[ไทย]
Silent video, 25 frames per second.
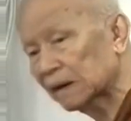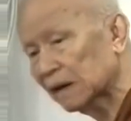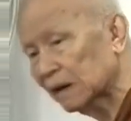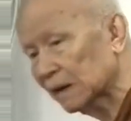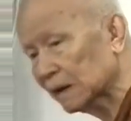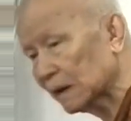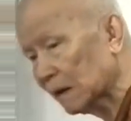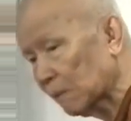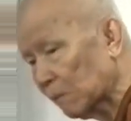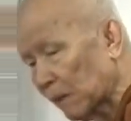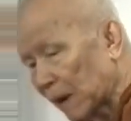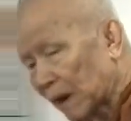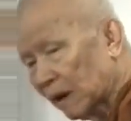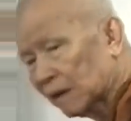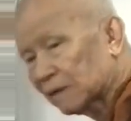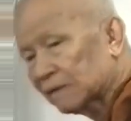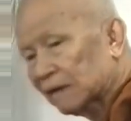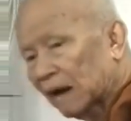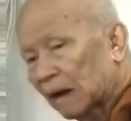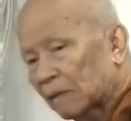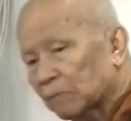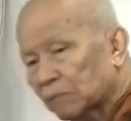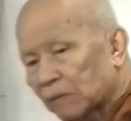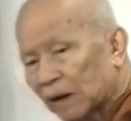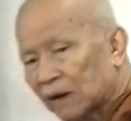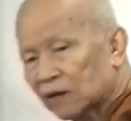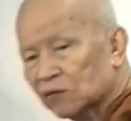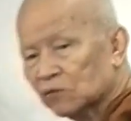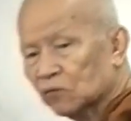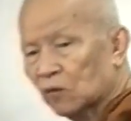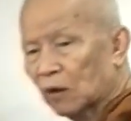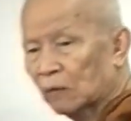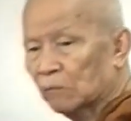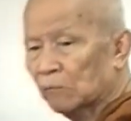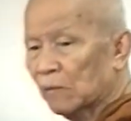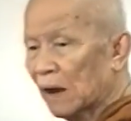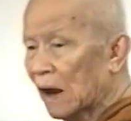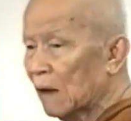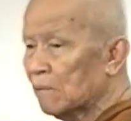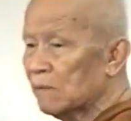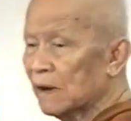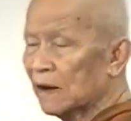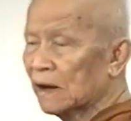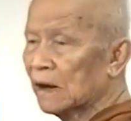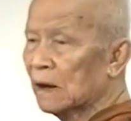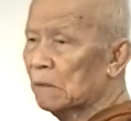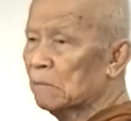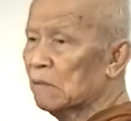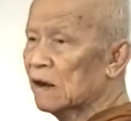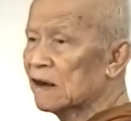ที่จะแบ่งสรรปันส่วนแม้เม่
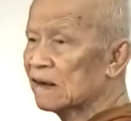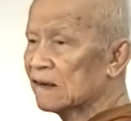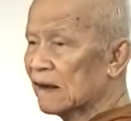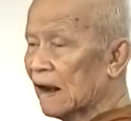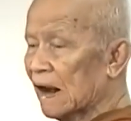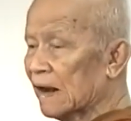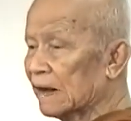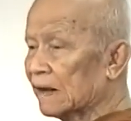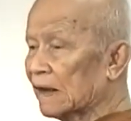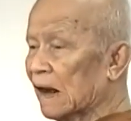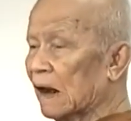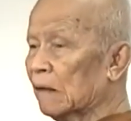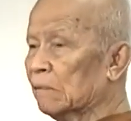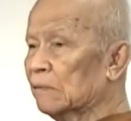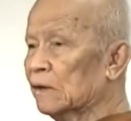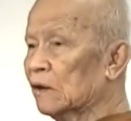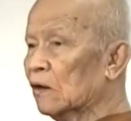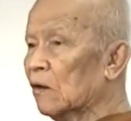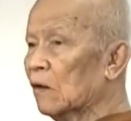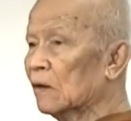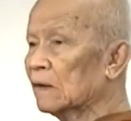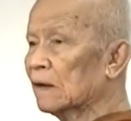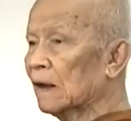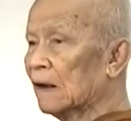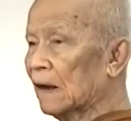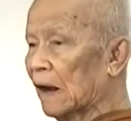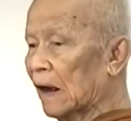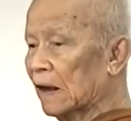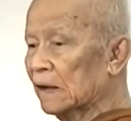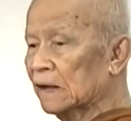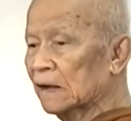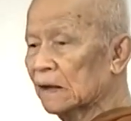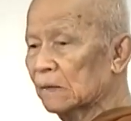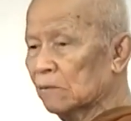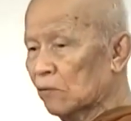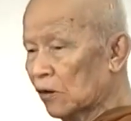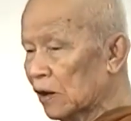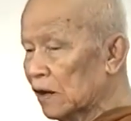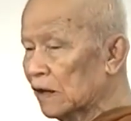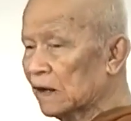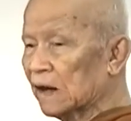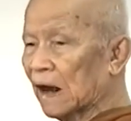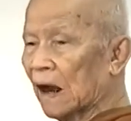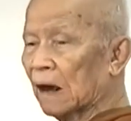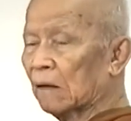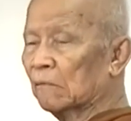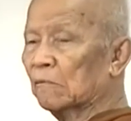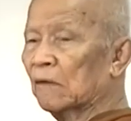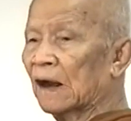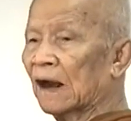ถิินไม่ทรายจากพี่น้องทั้งหลายที่บริ
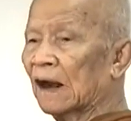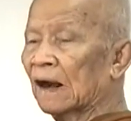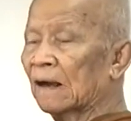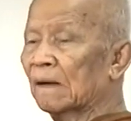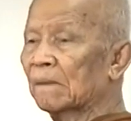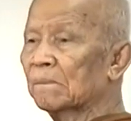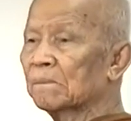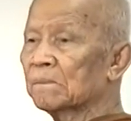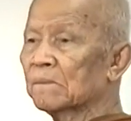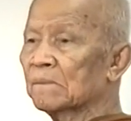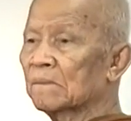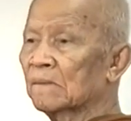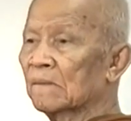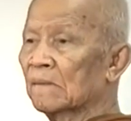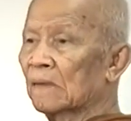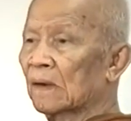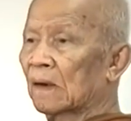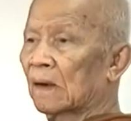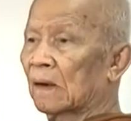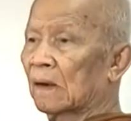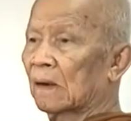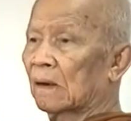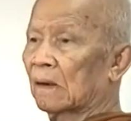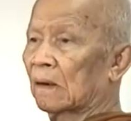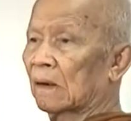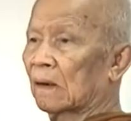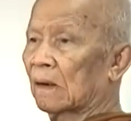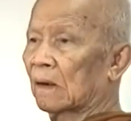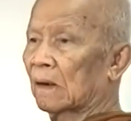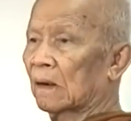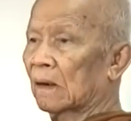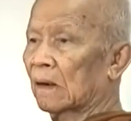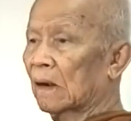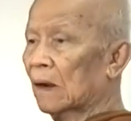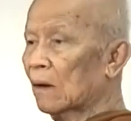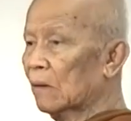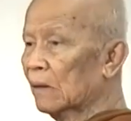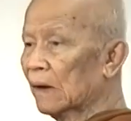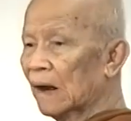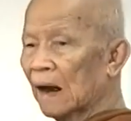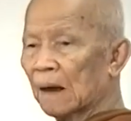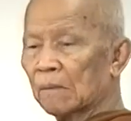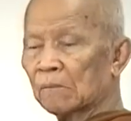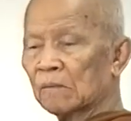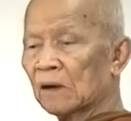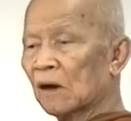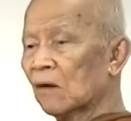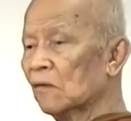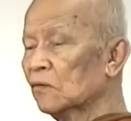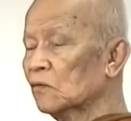จาคมา เรา
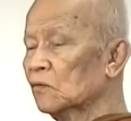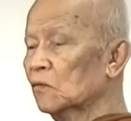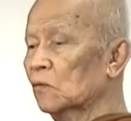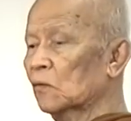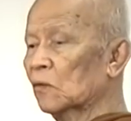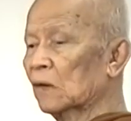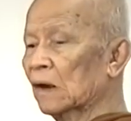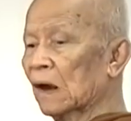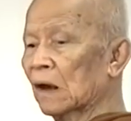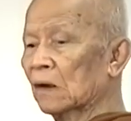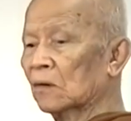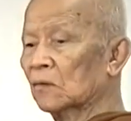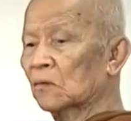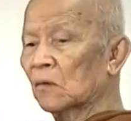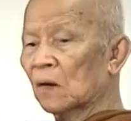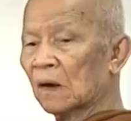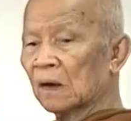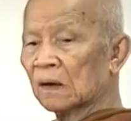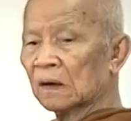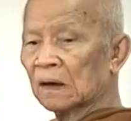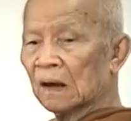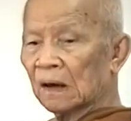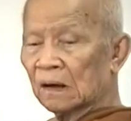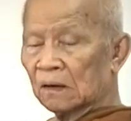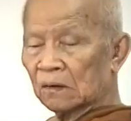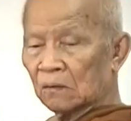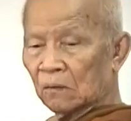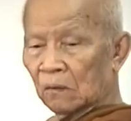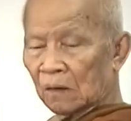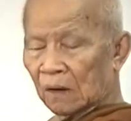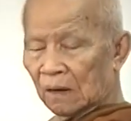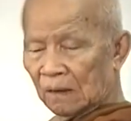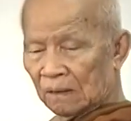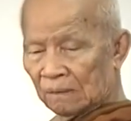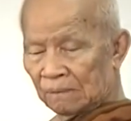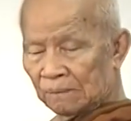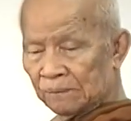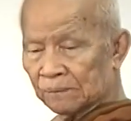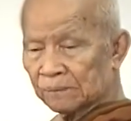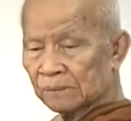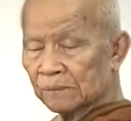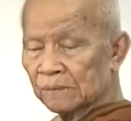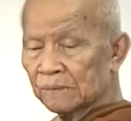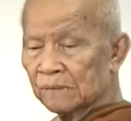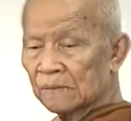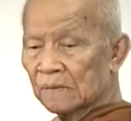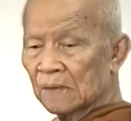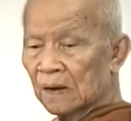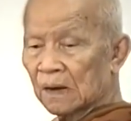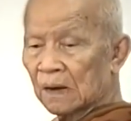นำเข้าสู่ครั้งหลวงครั้งหลวง
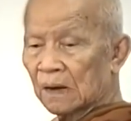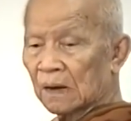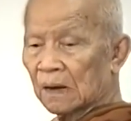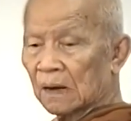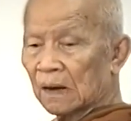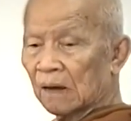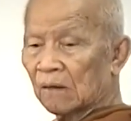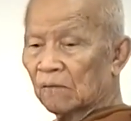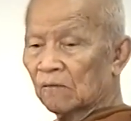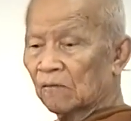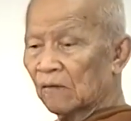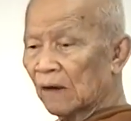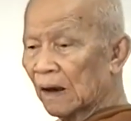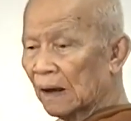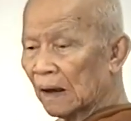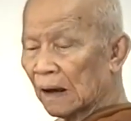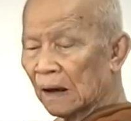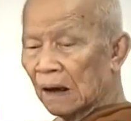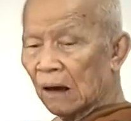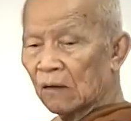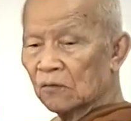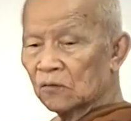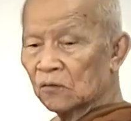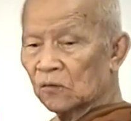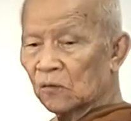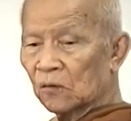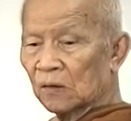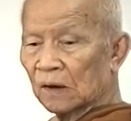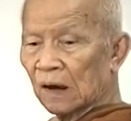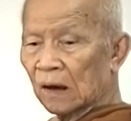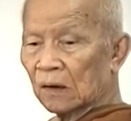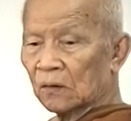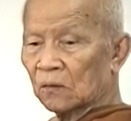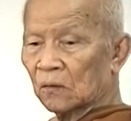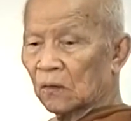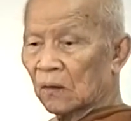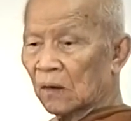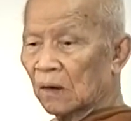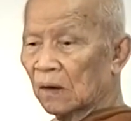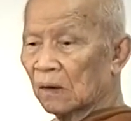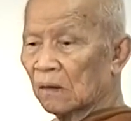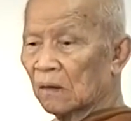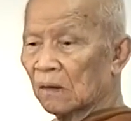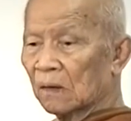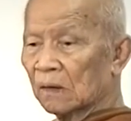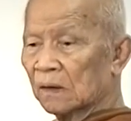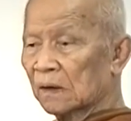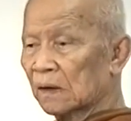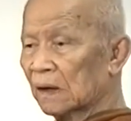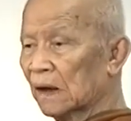คำว่าเข้าสู่ครั้งหลวง
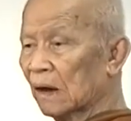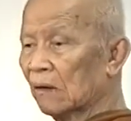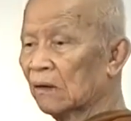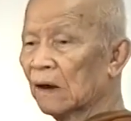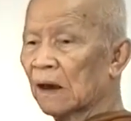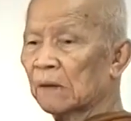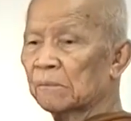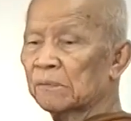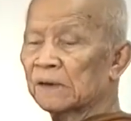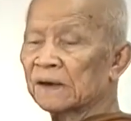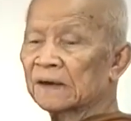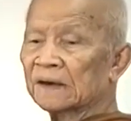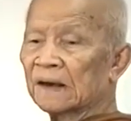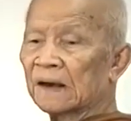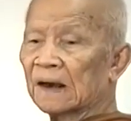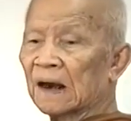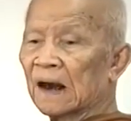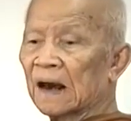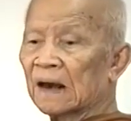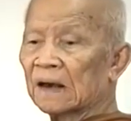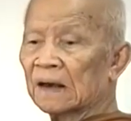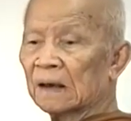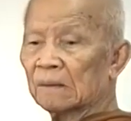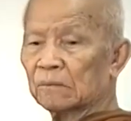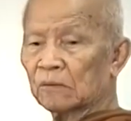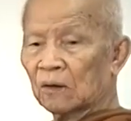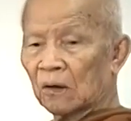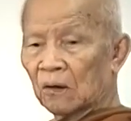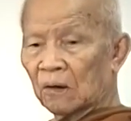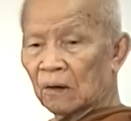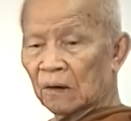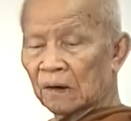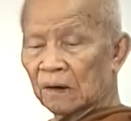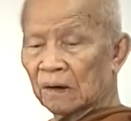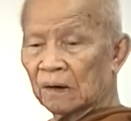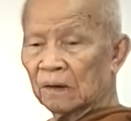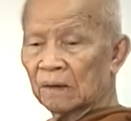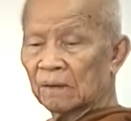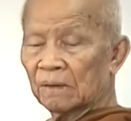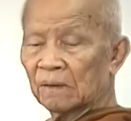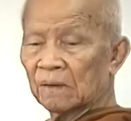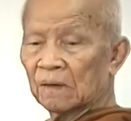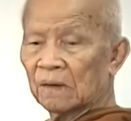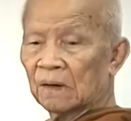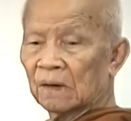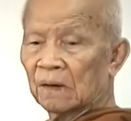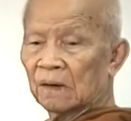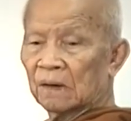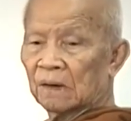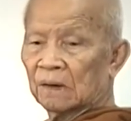ก็คือเราได้พิจารณาเรียบร้อย
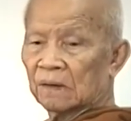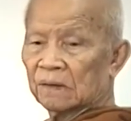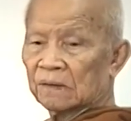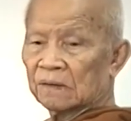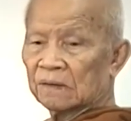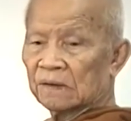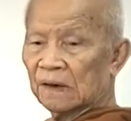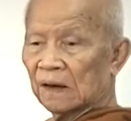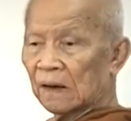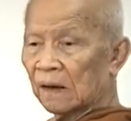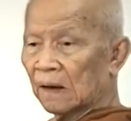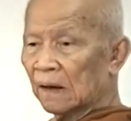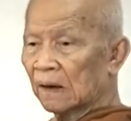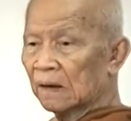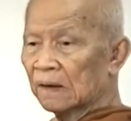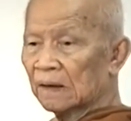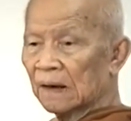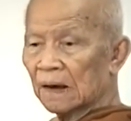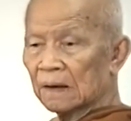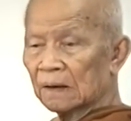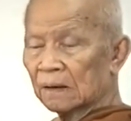เชิญ